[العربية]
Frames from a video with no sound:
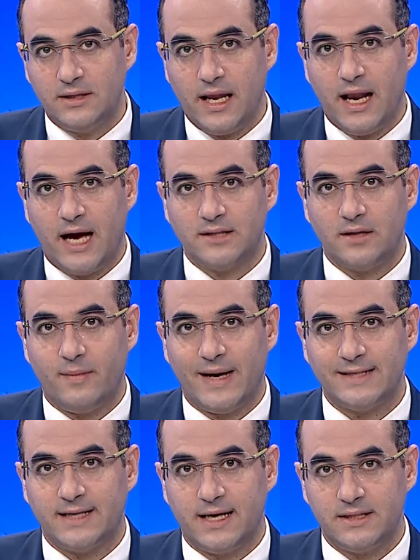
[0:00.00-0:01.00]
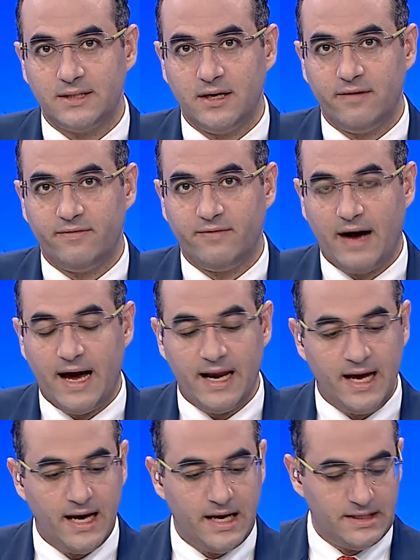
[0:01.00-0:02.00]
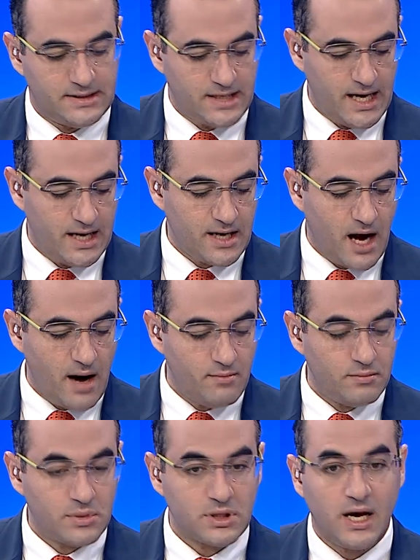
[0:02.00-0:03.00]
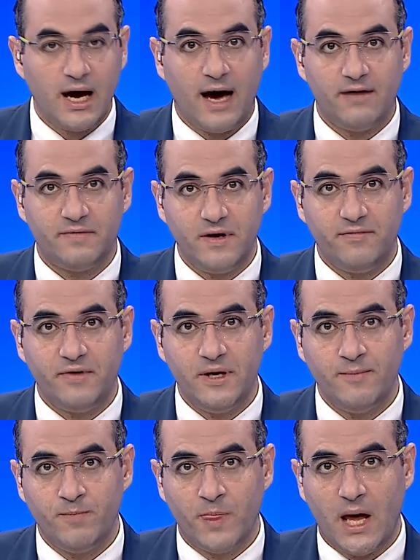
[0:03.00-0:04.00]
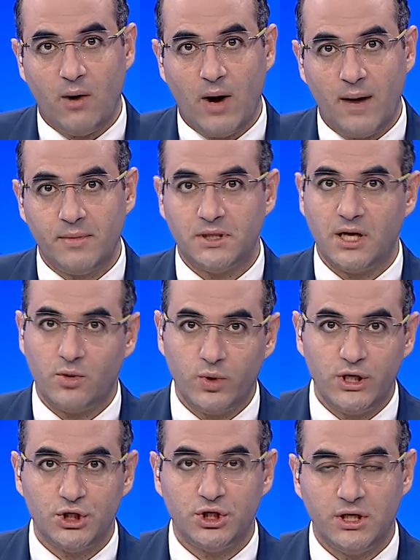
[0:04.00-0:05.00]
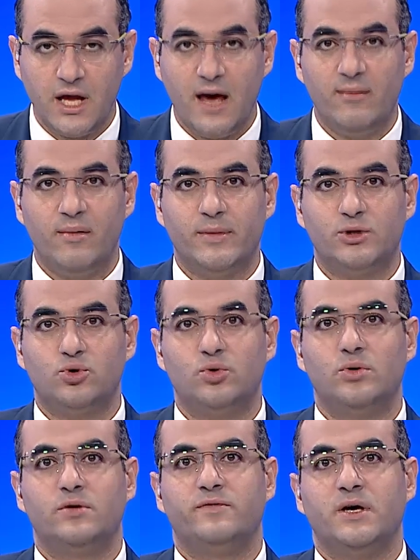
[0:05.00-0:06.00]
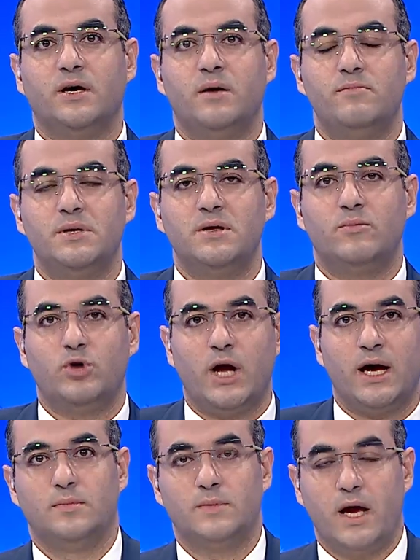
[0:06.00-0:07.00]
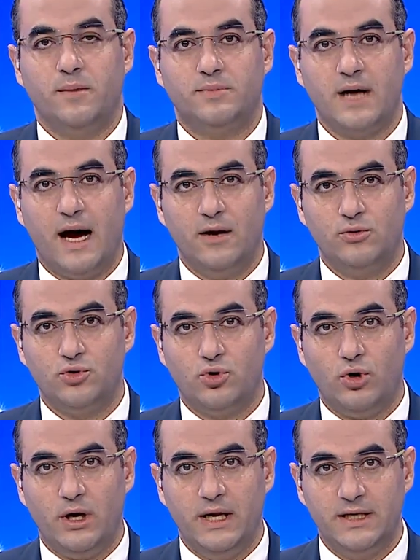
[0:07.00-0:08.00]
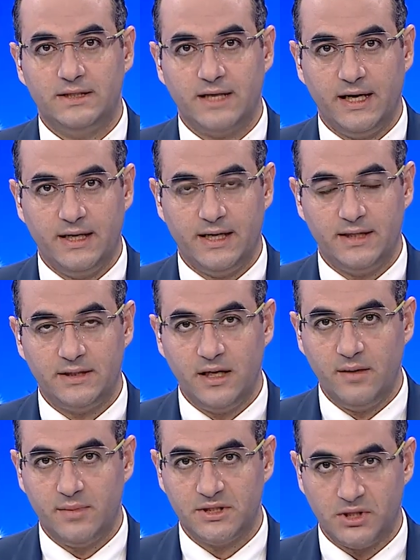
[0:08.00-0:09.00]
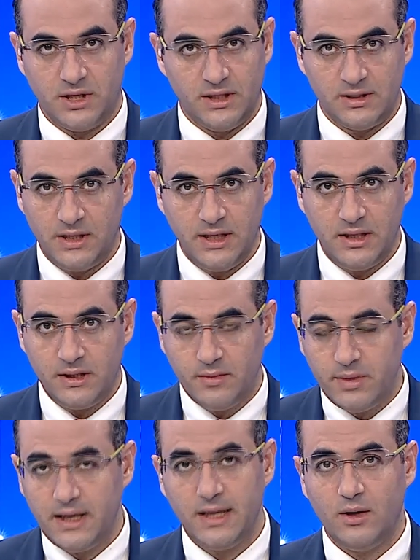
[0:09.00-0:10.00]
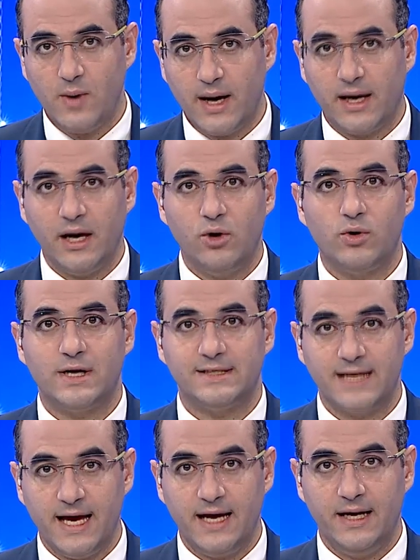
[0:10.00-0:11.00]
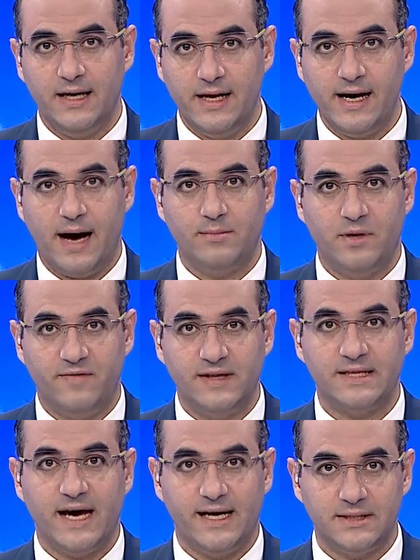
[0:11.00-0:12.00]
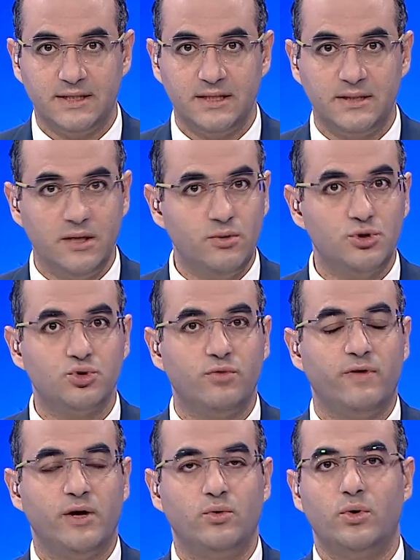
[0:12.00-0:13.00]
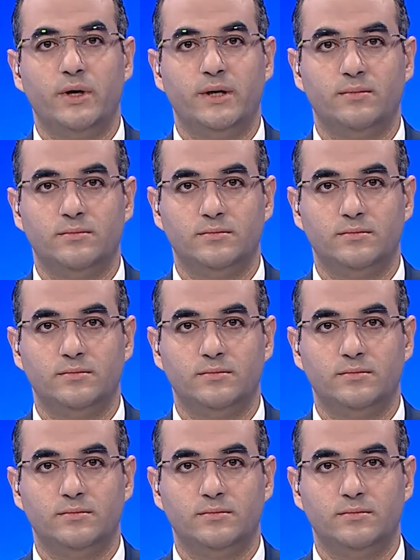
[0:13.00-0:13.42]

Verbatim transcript: ده اللي حصل مع سناء سيف على لسان عمرو عفيفي أو عمرو درويش النائب المطرود في قمة المناخ طيب تعالوا نروح لسيدتين مصريتين بيوجهوا رسائل لعبد الفتاح السيسي ونشوف قالوا له ايه